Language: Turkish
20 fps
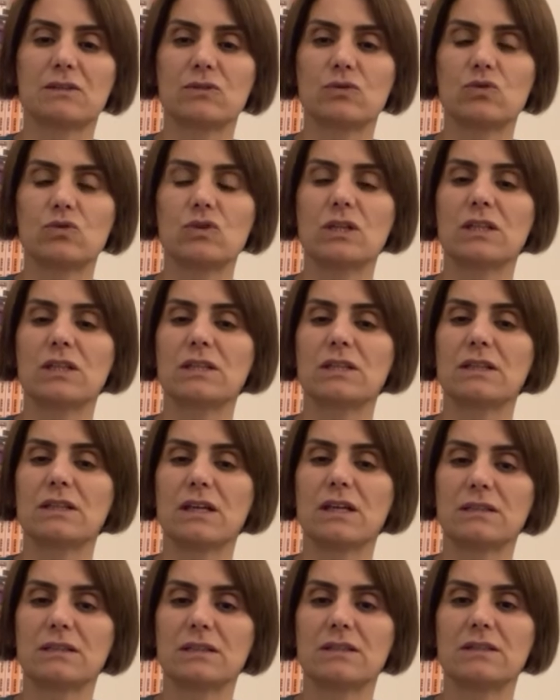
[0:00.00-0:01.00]

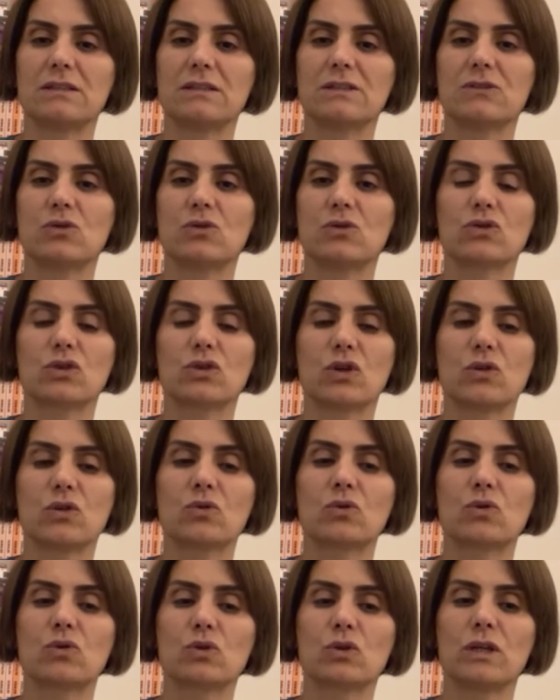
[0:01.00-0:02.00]
üzerinden
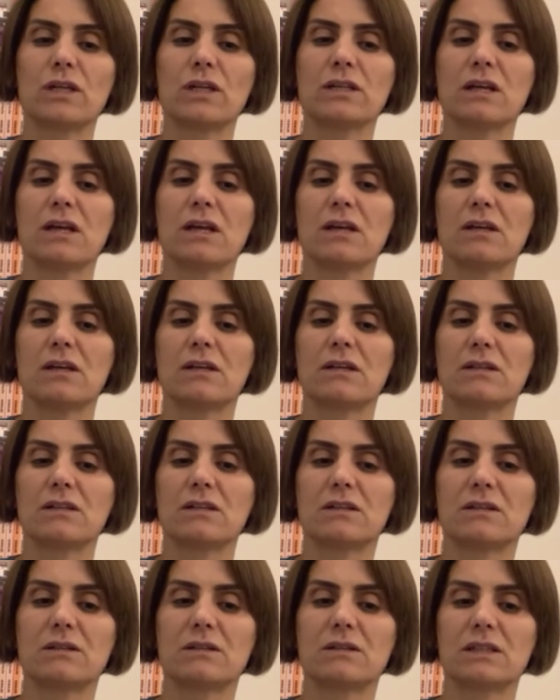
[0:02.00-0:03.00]
ortaya koyuyorlar
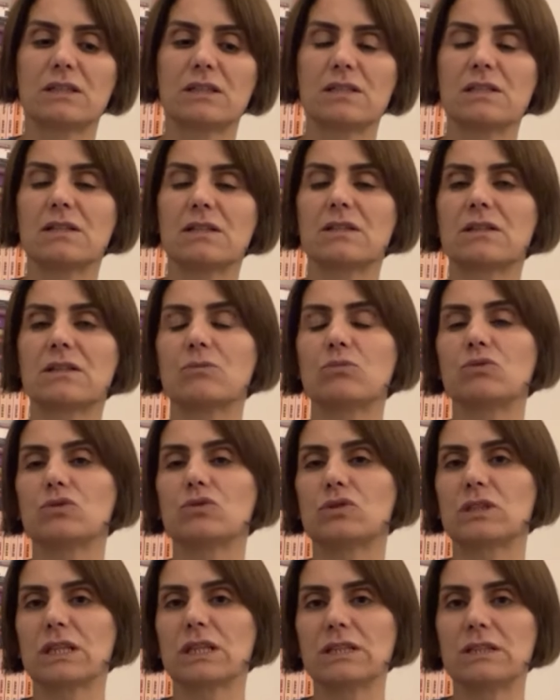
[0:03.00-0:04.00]
kesinlikle
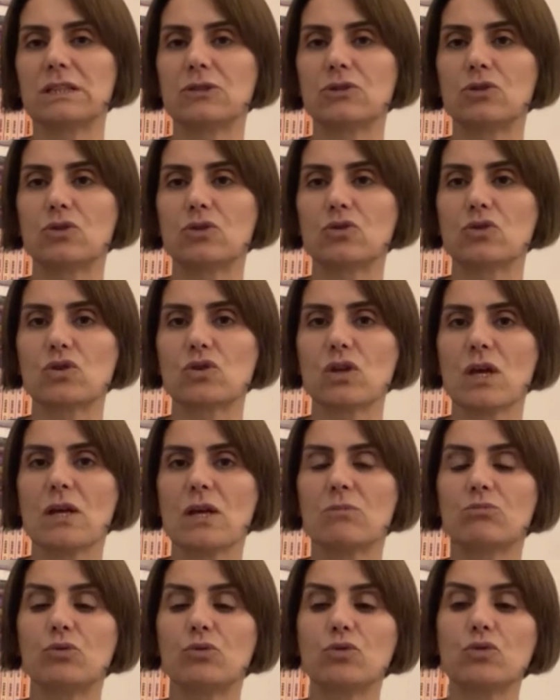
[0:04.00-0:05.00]
bunu reddediyoruz.
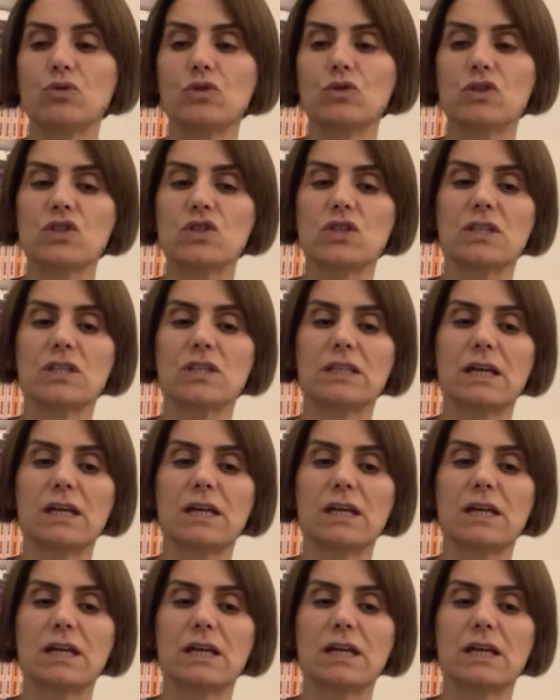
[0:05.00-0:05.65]
Bunun için